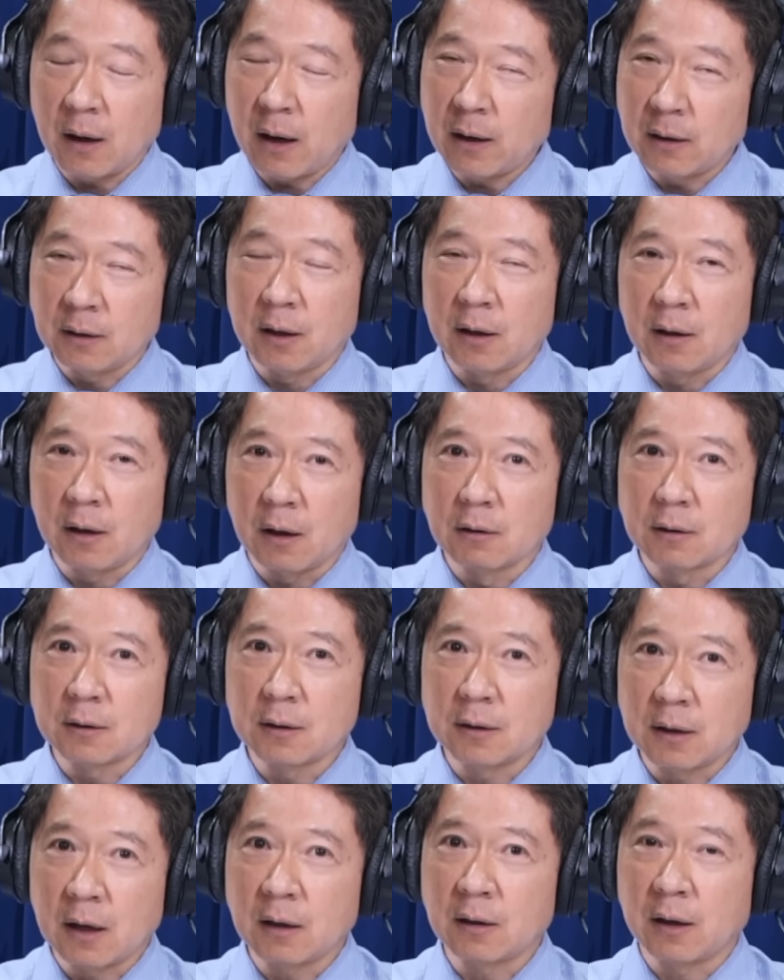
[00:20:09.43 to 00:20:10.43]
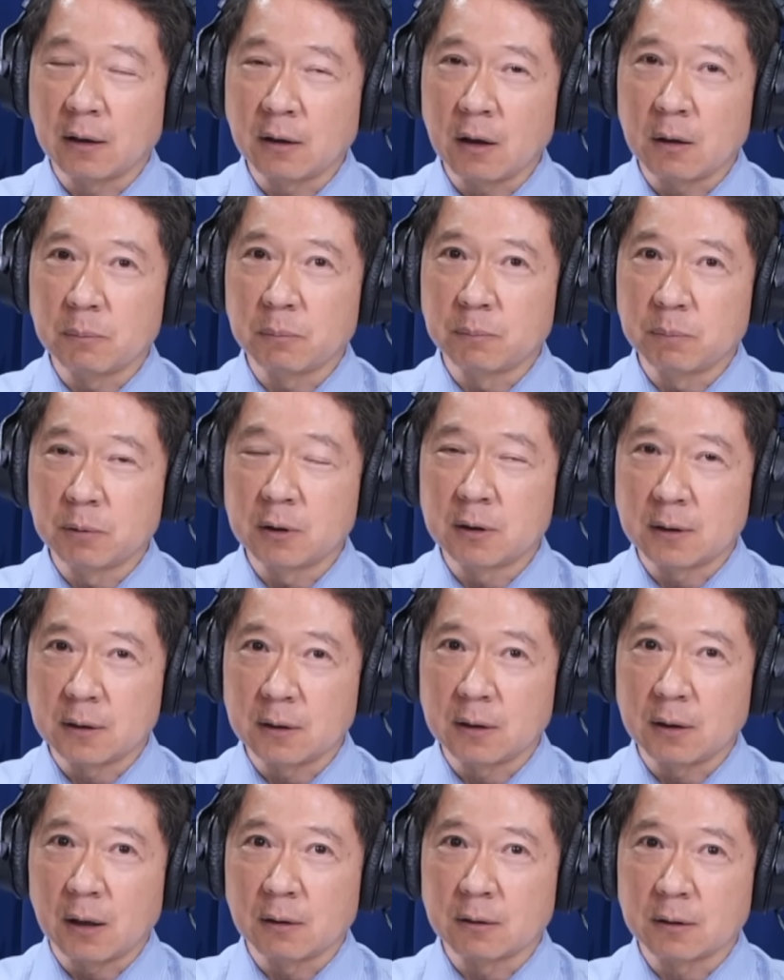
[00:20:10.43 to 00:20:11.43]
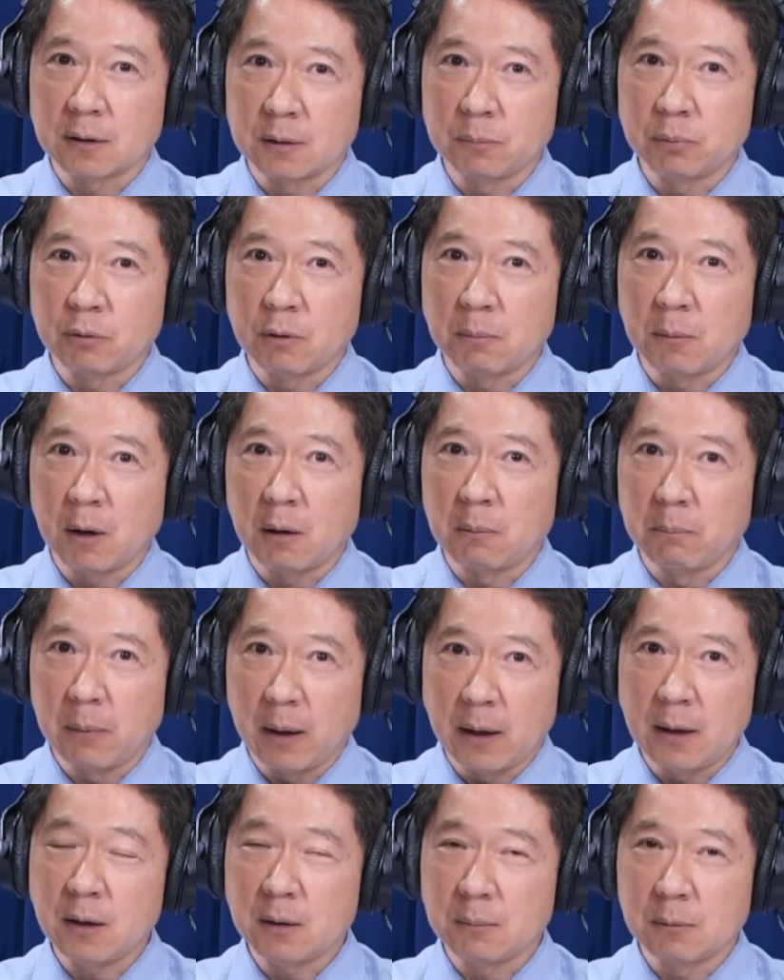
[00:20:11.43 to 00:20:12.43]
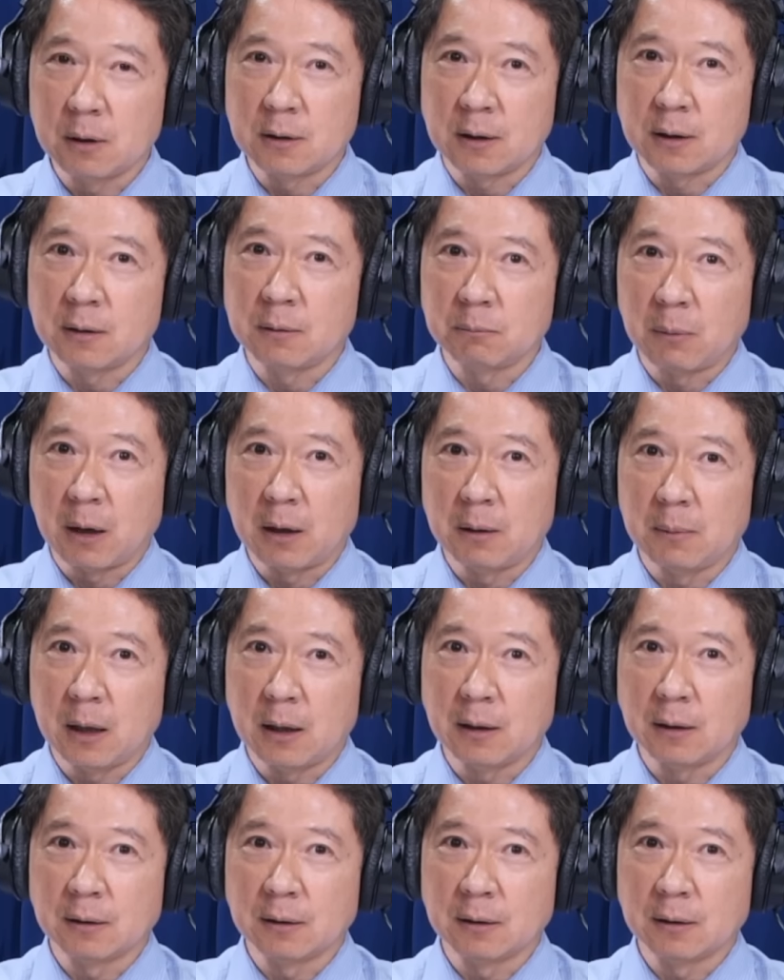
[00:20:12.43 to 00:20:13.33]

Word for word: 岸田老哥他难道不知道石破茂没那么亲美吗？